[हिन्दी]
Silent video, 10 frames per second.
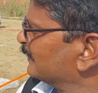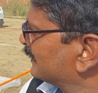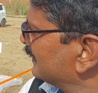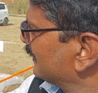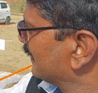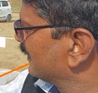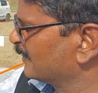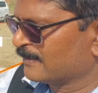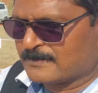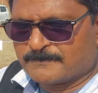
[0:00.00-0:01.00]
हुई थी जी
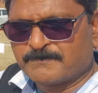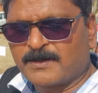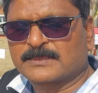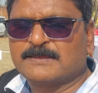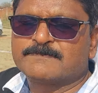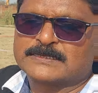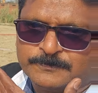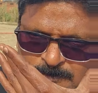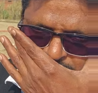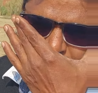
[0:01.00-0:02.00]
बहुत ही
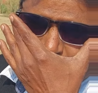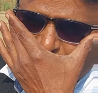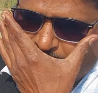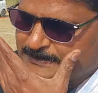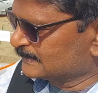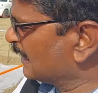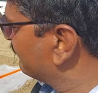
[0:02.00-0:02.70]
मजबूत गन्ना है जैसे